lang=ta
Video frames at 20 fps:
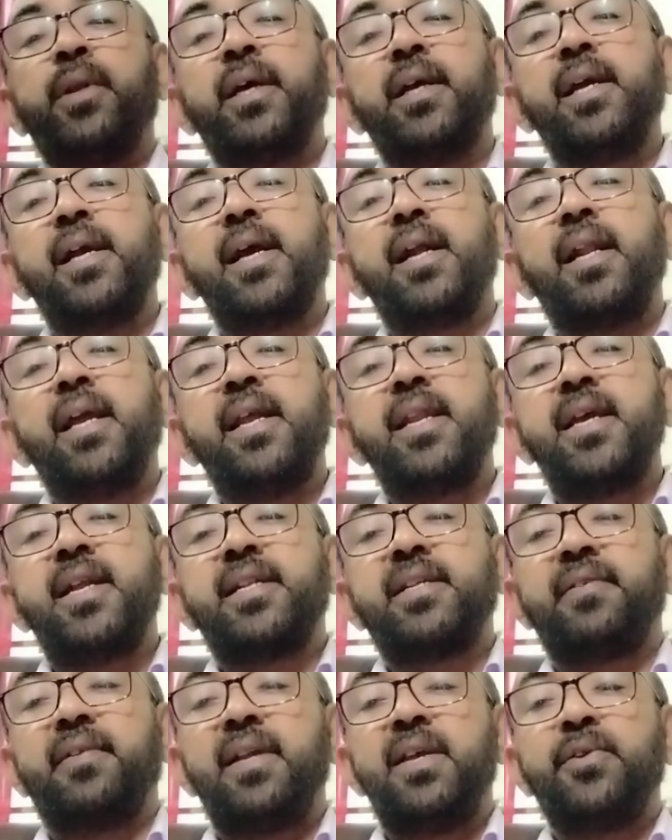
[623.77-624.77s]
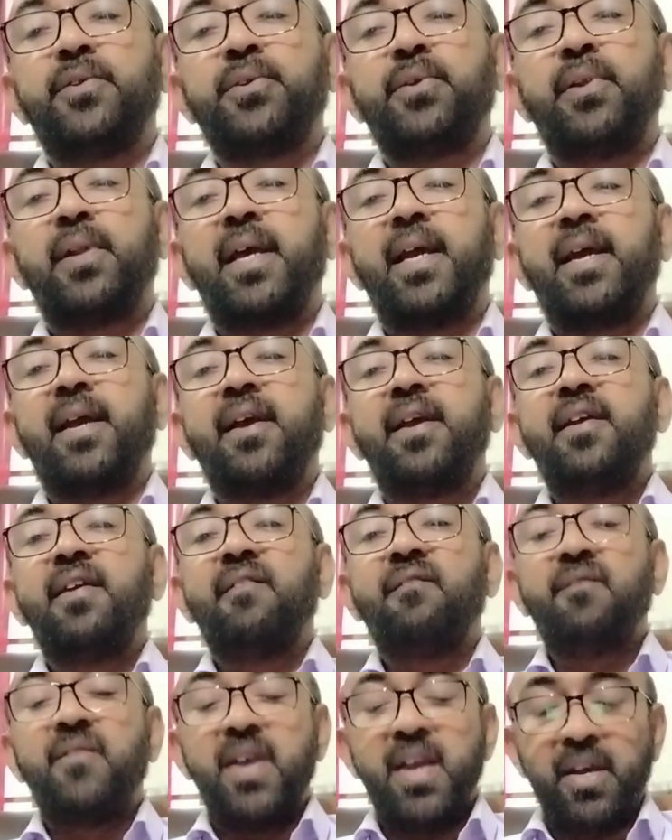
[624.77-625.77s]
ஊடகங்களே நேற்று வெளியிட்டுள்ள
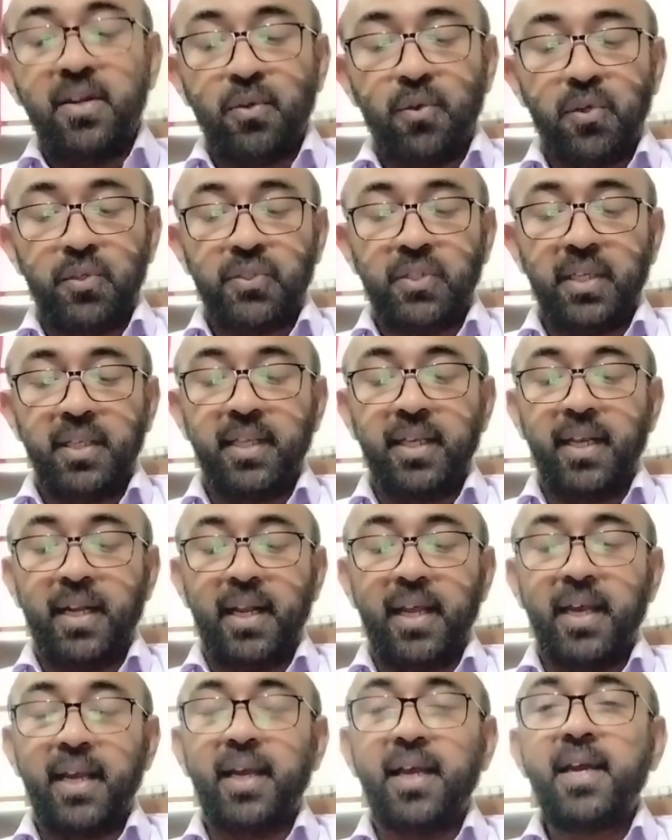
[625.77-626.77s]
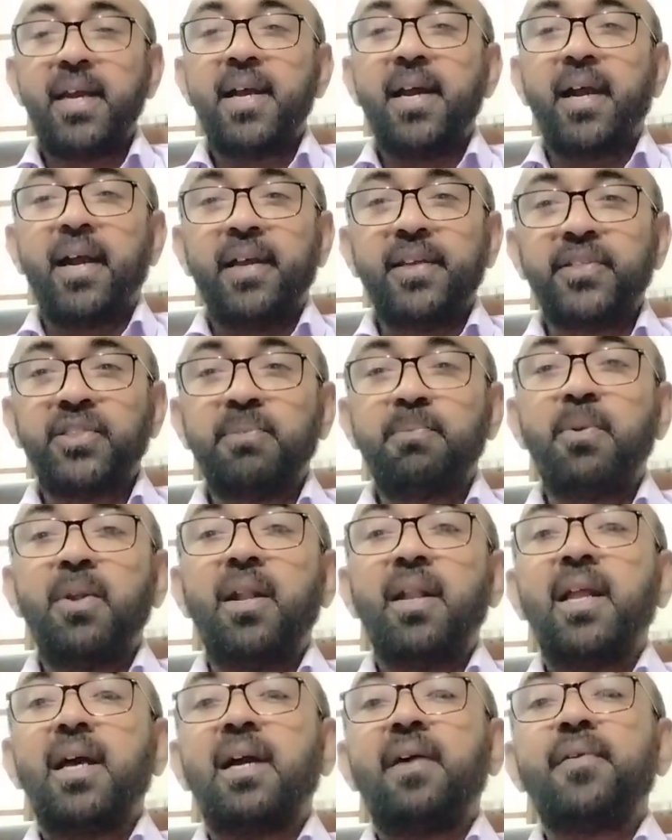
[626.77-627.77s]
வேறொரு செய்தியில
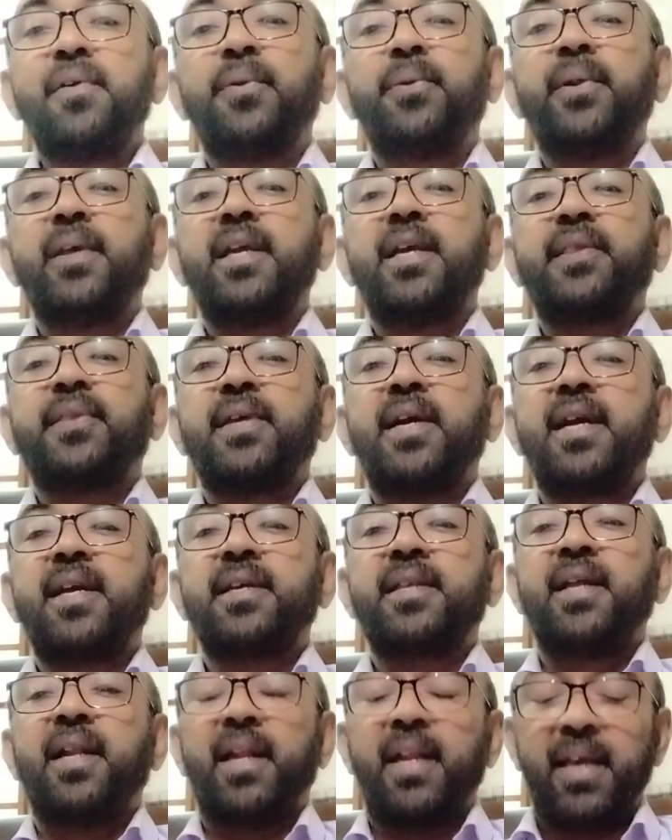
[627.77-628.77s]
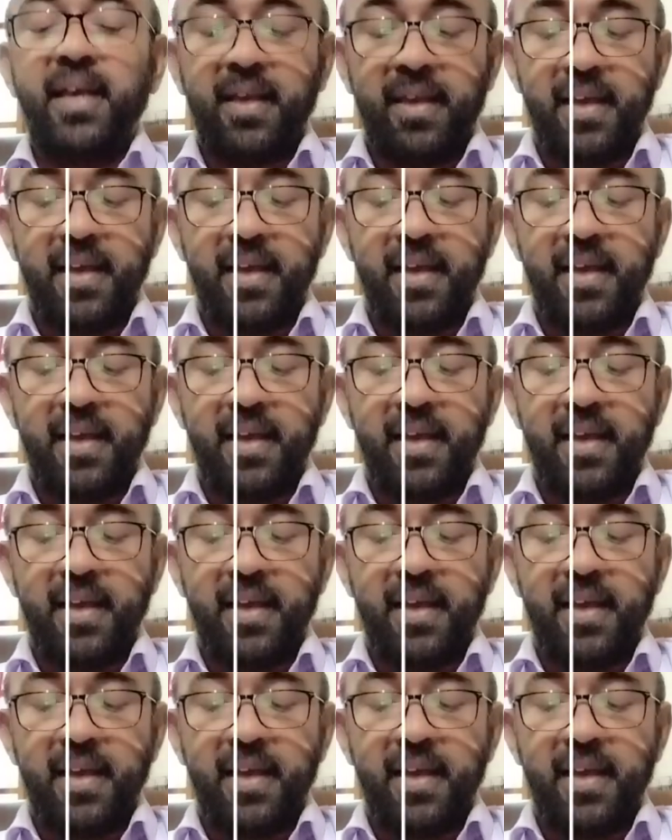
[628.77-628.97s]
ஹெஸ்புல்லாவினுடைய தாக்குதல்ல